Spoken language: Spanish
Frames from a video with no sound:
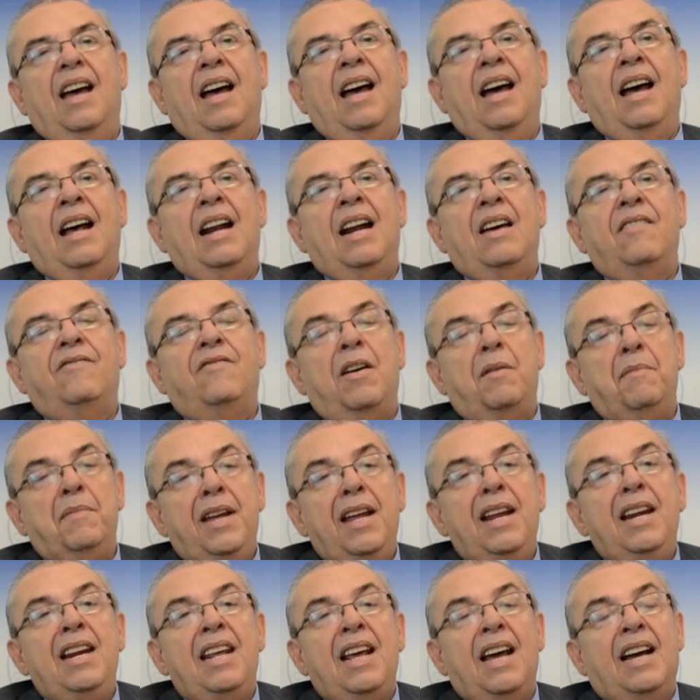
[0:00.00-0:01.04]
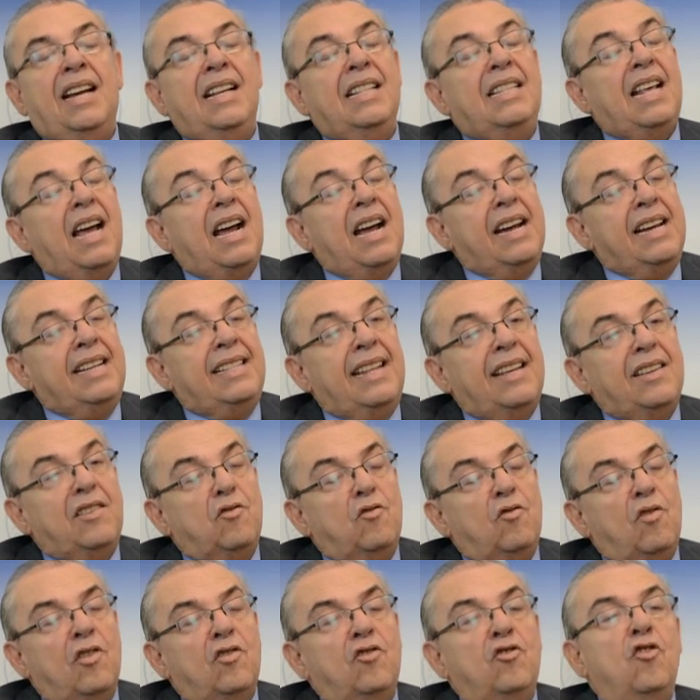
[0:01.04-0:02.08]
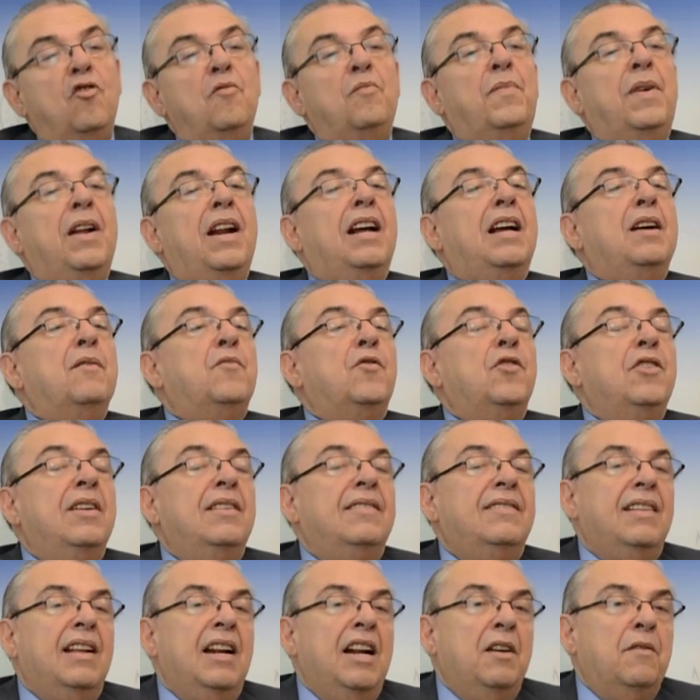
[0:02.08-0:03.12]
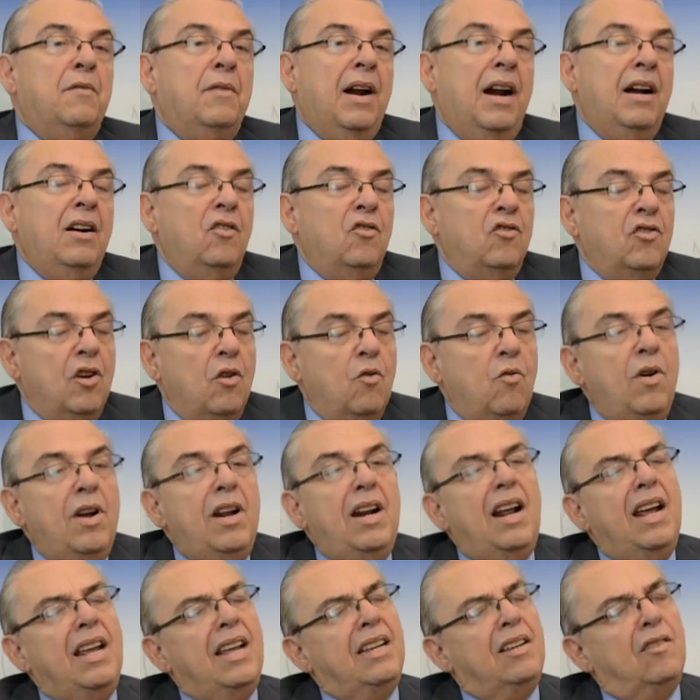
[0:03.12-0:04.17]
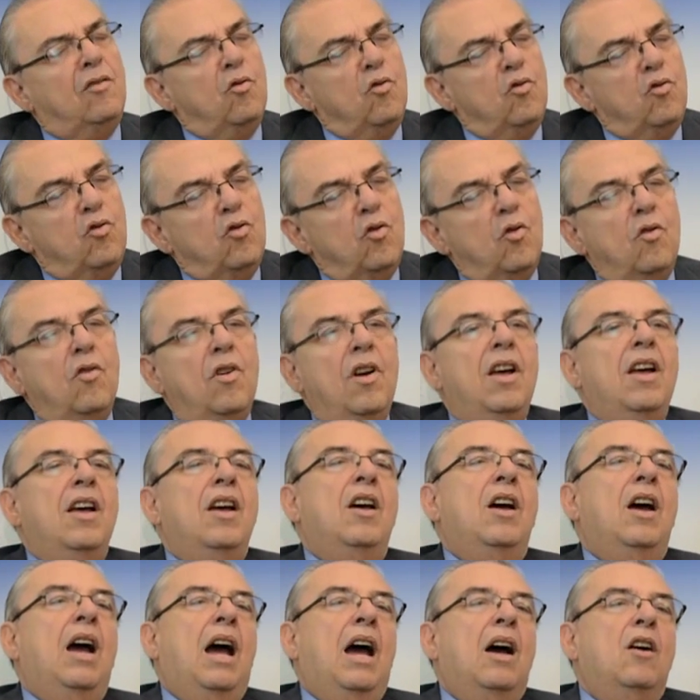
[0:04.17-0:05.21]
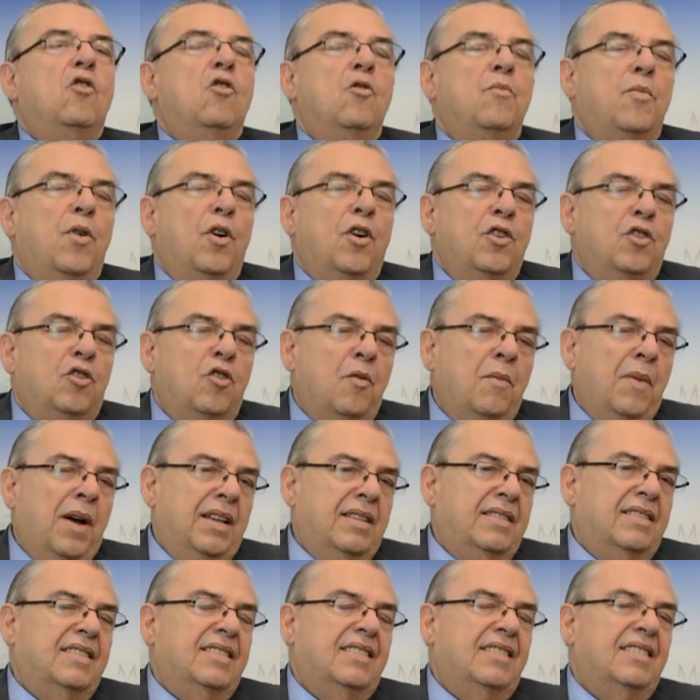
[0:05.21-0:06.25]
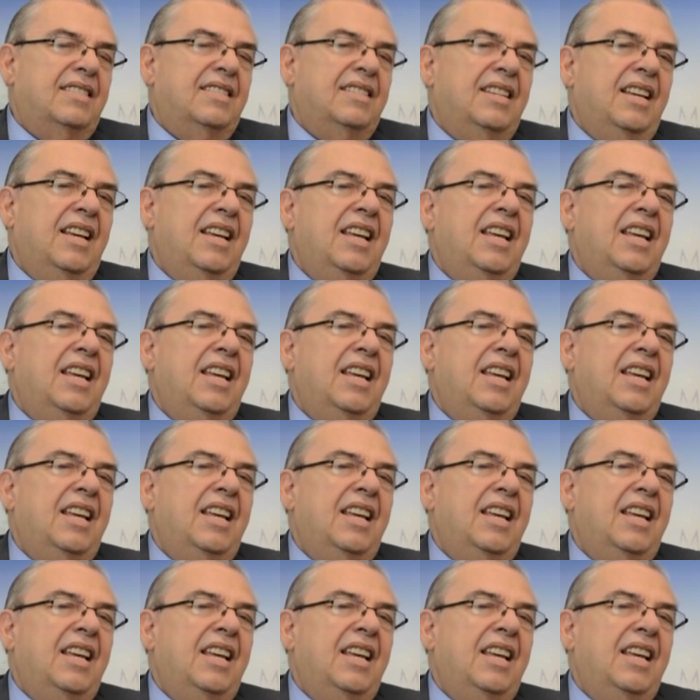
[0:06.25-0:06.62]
a las familias que están en esta situación para que puedan celebrar Nochebuena e incluso un poquito más.